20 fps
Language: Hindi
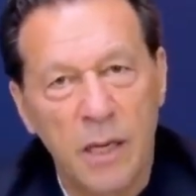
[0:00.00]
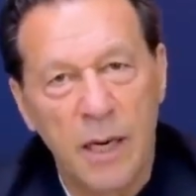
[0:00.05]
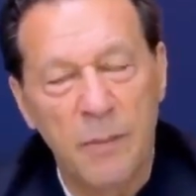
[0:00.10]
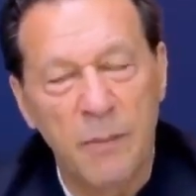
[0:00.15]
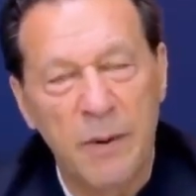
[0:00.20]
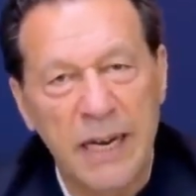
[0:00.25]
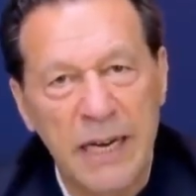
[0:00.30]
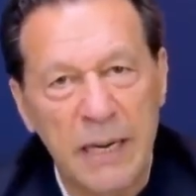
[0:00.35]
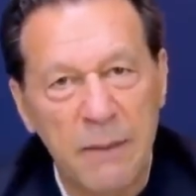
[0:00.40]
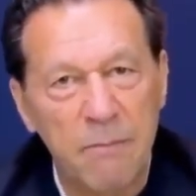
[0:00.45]

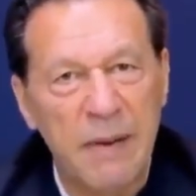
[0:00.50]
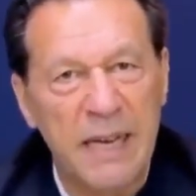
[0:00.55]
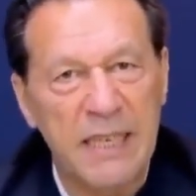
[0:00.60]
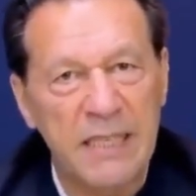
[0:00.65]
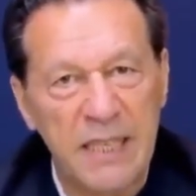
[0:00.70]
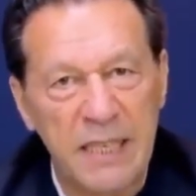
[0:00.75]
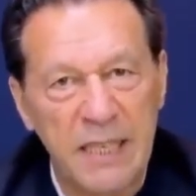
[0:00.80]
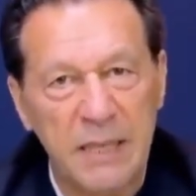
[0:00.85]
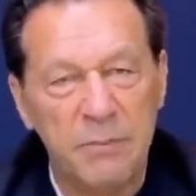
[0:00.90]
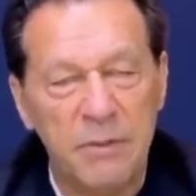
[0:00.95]
हमारे
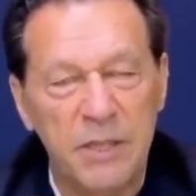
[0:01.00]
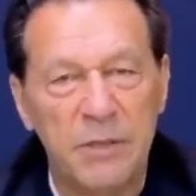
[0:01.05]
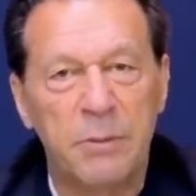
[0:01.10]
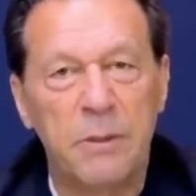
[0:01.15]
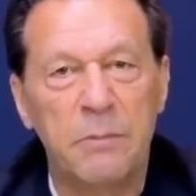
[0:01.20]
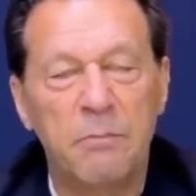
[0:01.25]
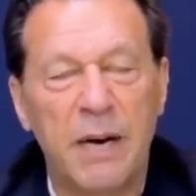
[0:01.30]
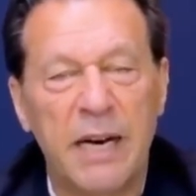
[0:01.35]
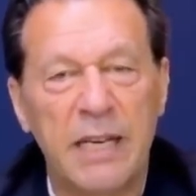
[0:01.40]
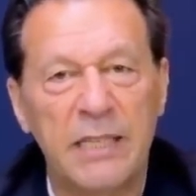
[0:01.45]
एम्बेसडर के
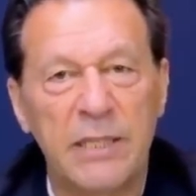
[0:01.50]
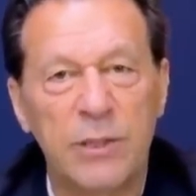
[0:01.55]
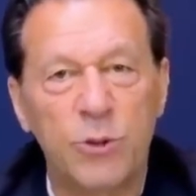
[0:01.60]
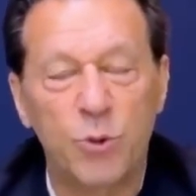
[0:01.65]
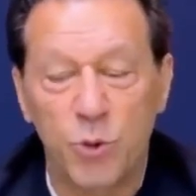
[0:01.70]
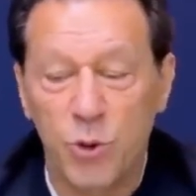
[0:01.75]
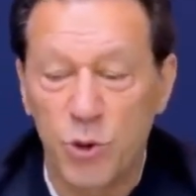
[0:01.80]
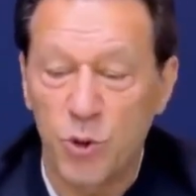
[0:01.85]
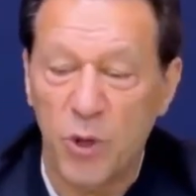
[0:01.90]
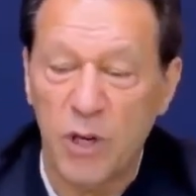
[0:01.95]
बीच में
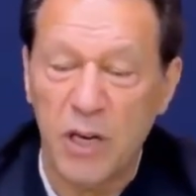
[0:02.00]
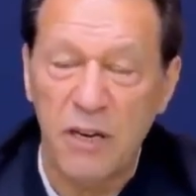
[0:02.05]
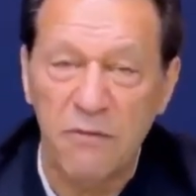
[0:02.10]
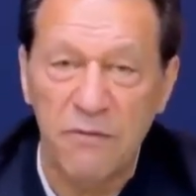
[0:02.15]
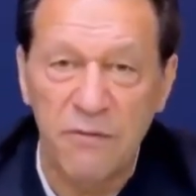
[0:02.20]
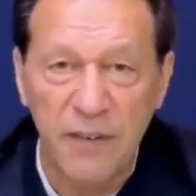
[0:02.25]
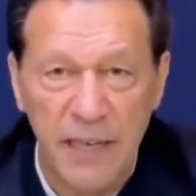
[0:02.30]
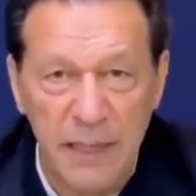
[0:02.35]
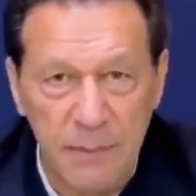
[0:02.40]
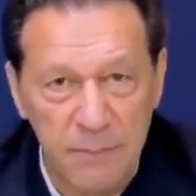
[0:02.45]
बातचीत हुई जो
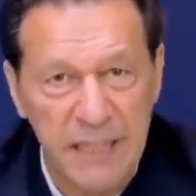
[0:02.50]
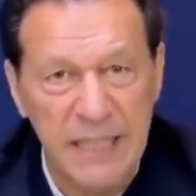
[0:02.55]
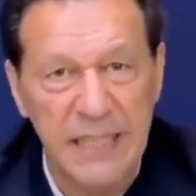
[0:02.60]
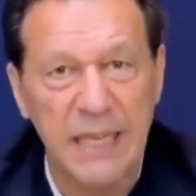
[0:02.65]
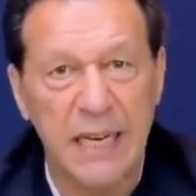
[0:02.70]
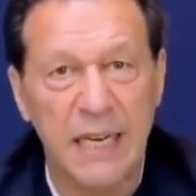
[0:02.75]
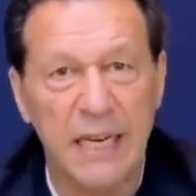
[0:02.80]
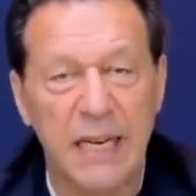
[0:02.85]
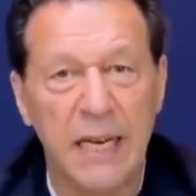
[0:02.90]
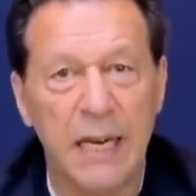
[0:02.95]
कन्फर्म
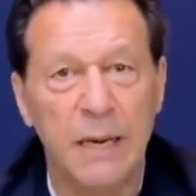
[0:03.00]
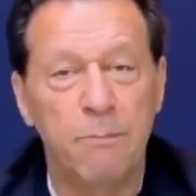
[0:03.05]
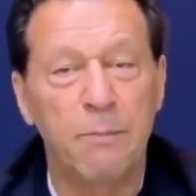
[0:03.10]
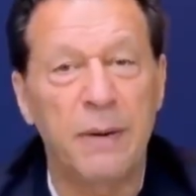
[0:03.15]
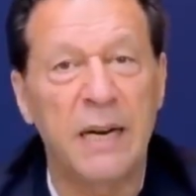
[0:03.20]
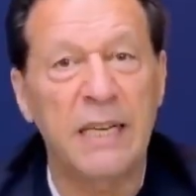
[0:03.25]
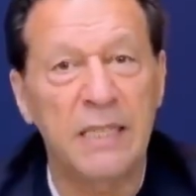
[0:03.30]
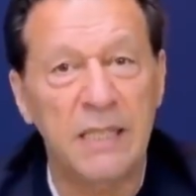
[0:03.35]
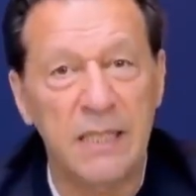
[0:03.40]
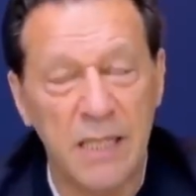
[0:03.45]
किया गया
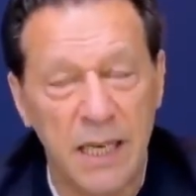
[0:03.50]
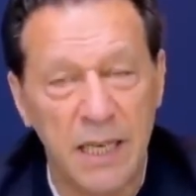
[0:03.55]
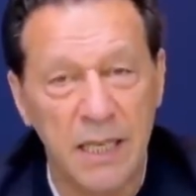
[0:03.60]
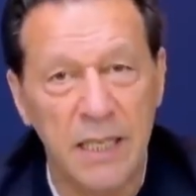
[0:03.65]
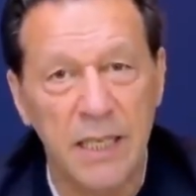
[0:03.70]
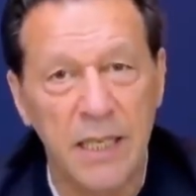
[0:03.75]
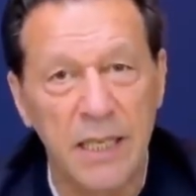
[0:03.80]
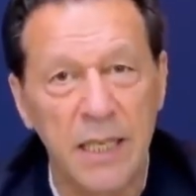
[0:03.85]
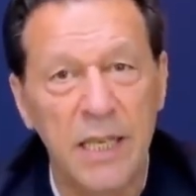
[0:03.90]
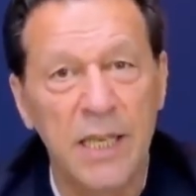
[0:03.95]
पाकिस्तान
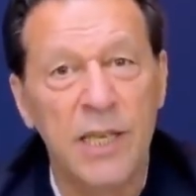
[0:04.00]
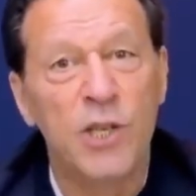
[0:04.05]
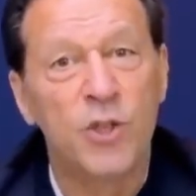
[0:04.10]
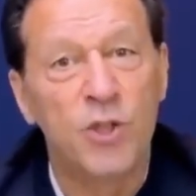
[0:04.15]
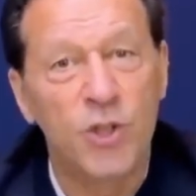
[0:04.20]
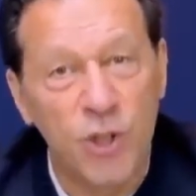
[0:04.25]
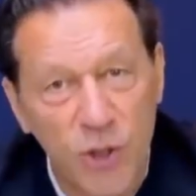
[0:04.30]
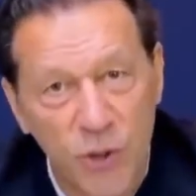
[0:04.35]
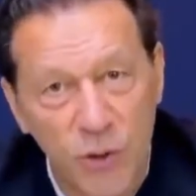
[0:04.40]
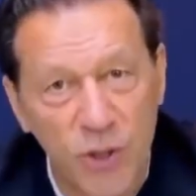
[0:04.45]
की
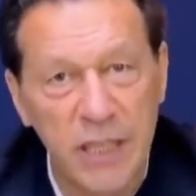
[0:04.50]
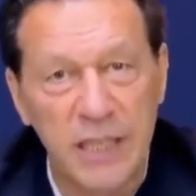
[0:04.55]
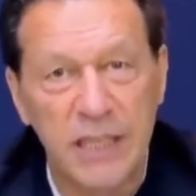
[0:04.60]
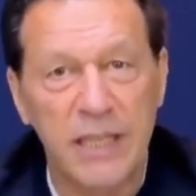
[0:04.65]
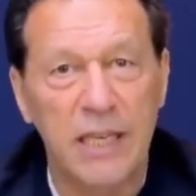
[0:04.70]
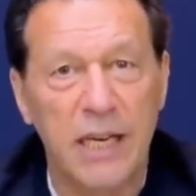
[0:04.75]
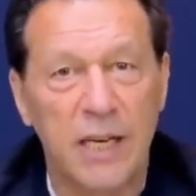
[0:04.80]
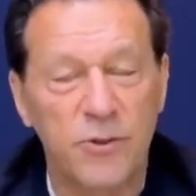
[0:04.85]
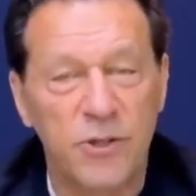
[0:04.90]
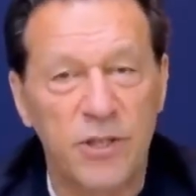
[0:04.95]

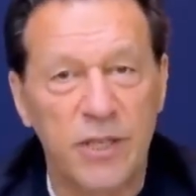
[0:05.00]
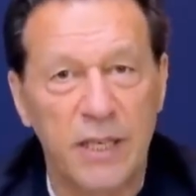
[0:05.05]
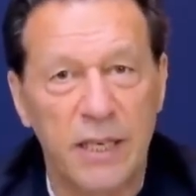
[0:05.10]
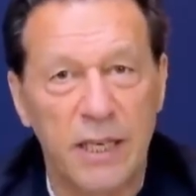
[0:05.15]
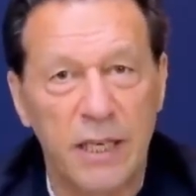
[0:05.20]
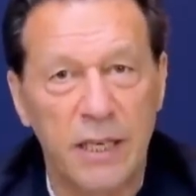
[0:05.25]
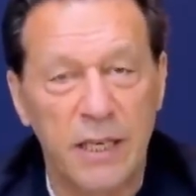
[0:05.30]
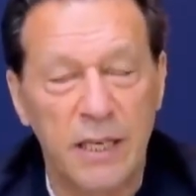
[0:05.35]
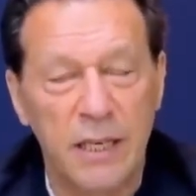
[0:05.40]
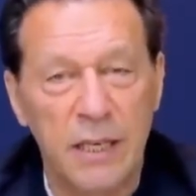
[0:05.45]
सिक्योरिटी काउंसिल
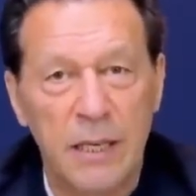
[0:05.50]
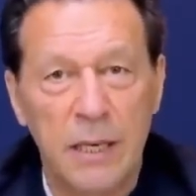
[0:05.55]
ने